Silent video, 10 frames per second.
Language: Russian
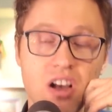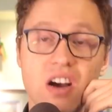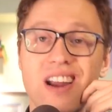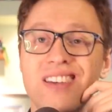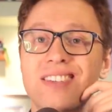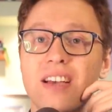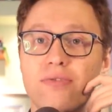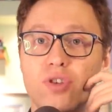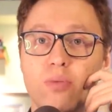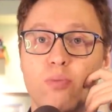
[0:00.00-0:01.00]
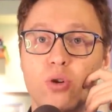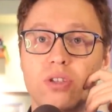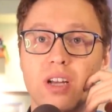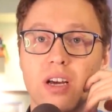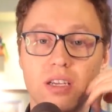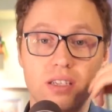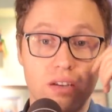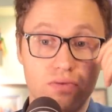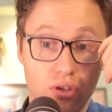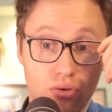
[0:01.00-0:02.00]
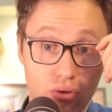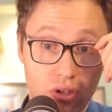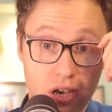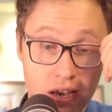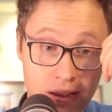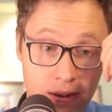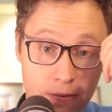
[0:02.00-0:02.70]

Красавчик, просто красавчик, друзья.